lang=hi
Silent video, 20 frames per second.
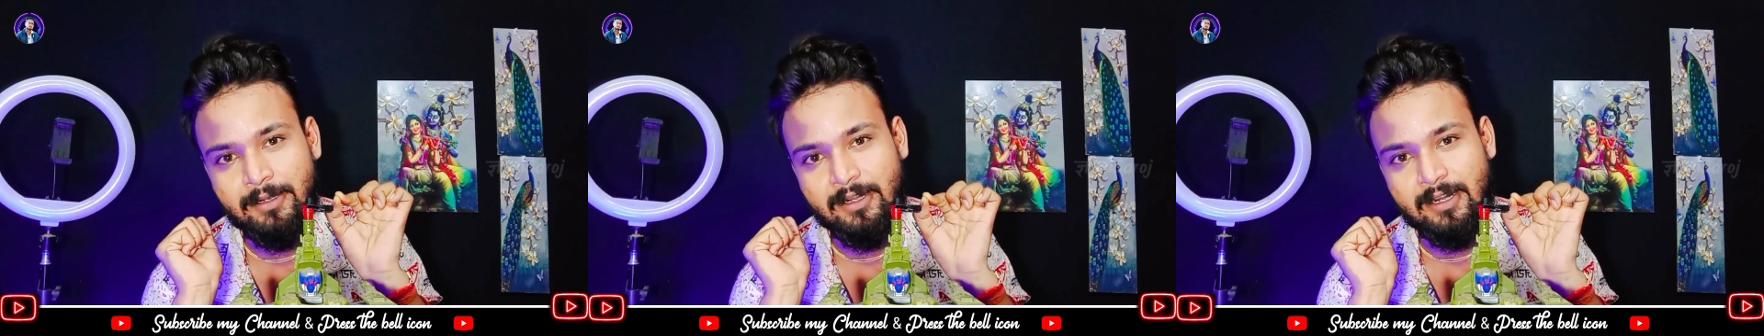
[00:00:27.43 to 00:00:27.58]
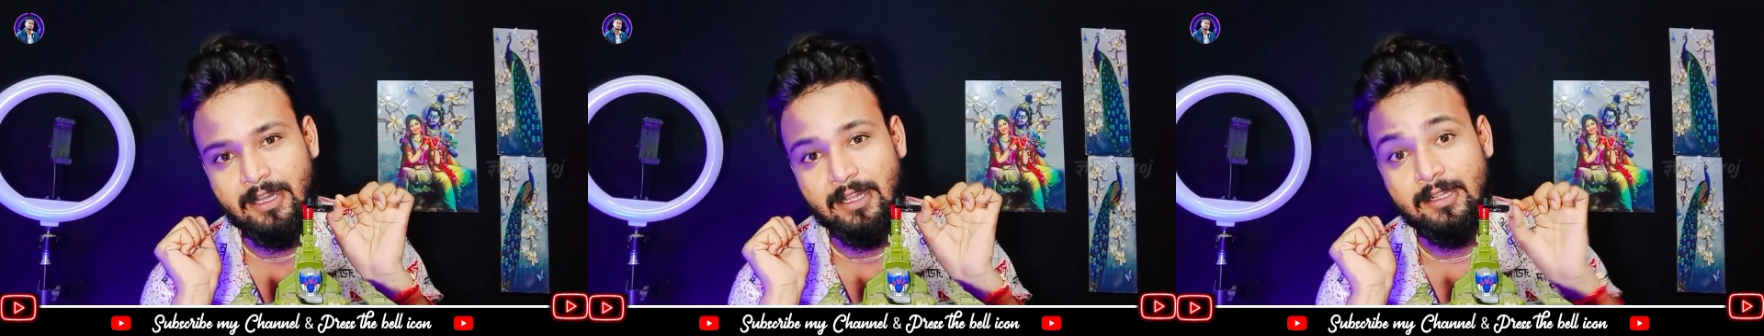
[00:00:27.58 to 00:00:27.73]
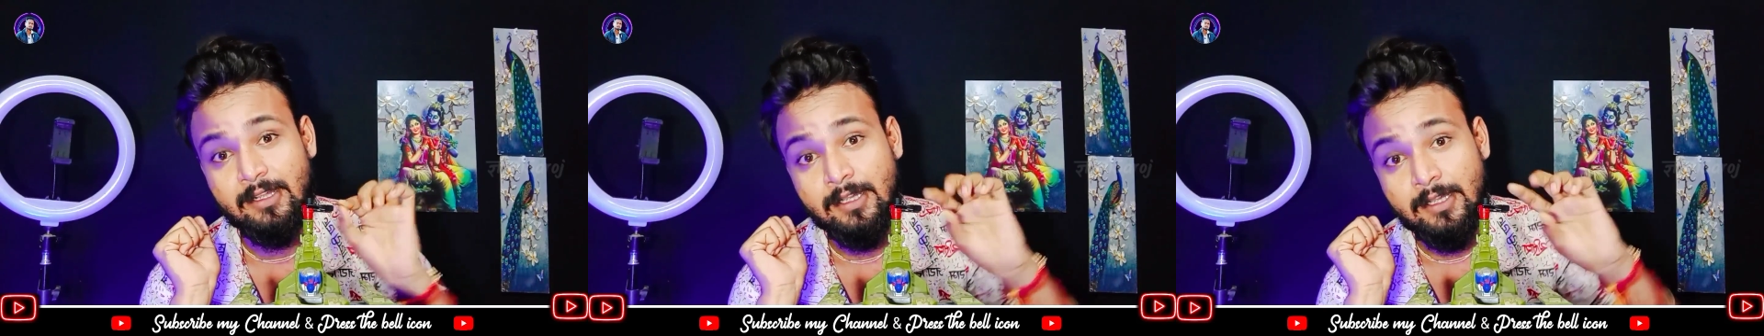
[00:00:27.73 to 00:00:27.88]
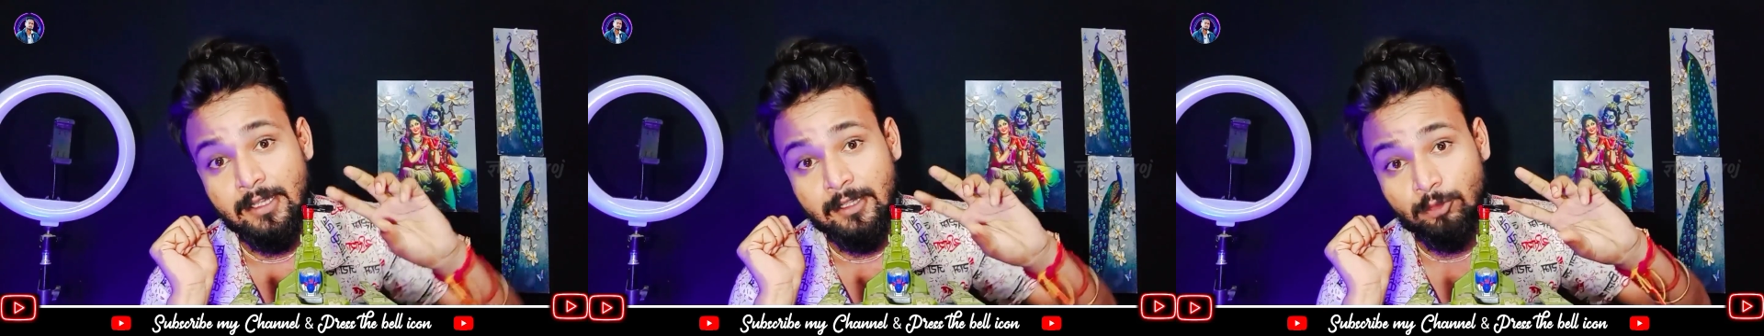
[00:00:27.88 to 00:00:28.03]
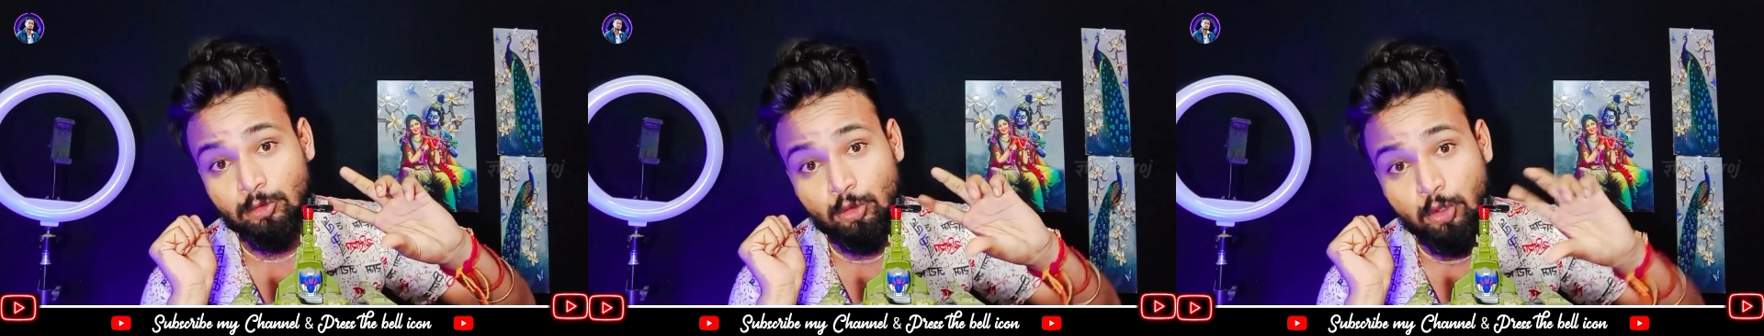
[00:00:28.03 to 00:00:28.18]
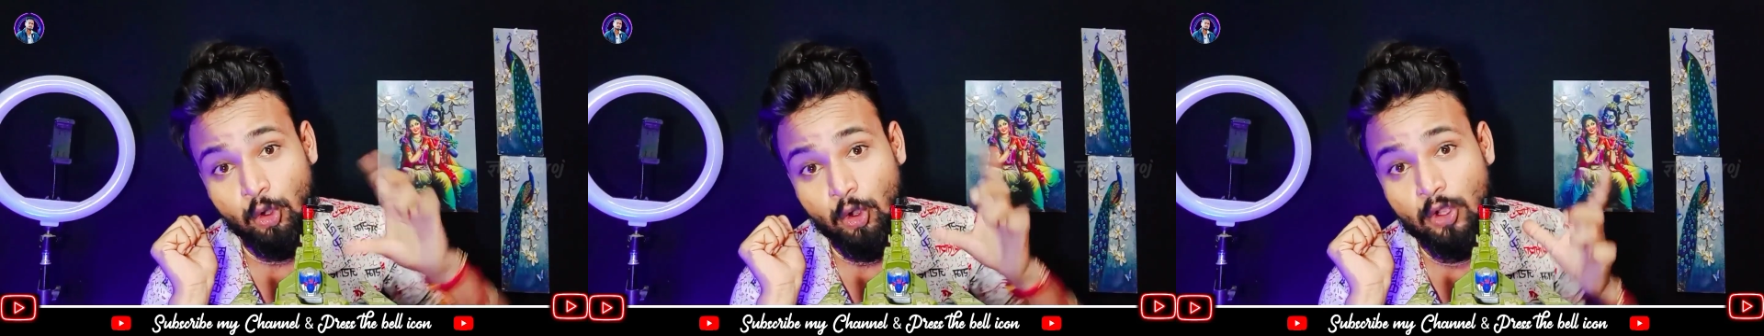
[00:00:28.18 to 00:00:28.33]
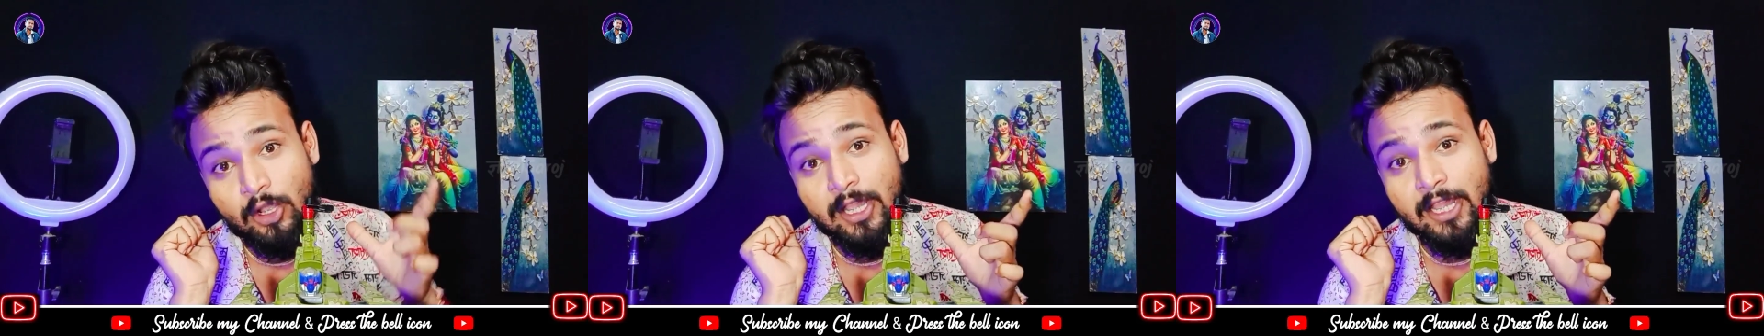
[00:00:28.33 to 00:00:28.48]
बढ़ रहा है
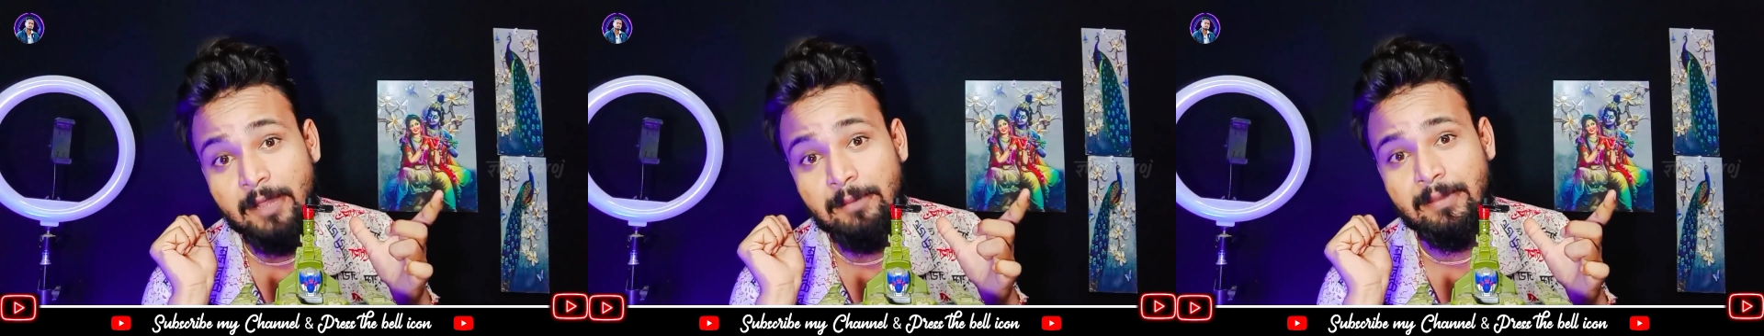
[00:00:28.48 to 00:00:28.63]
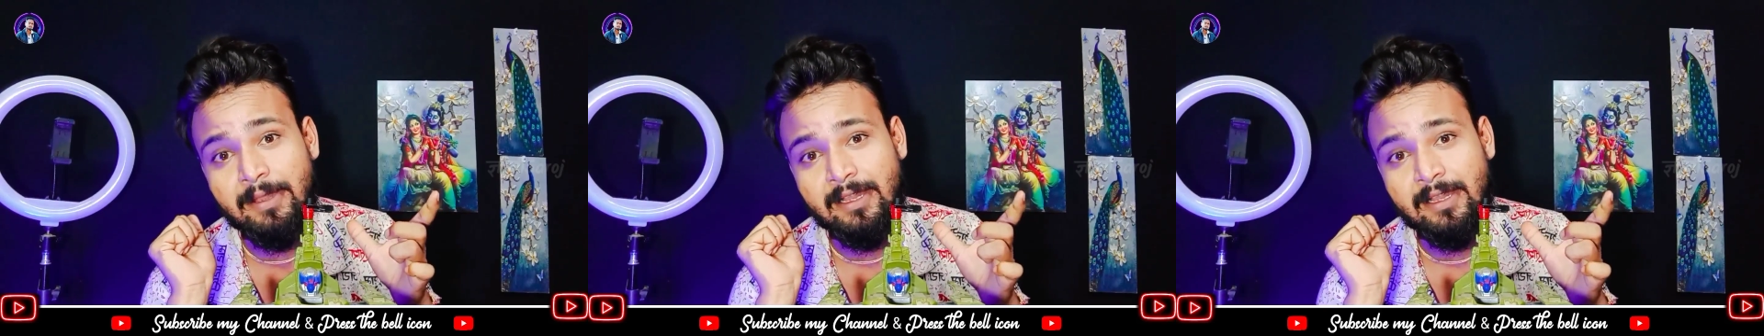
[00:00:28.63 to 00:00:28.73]
धोखे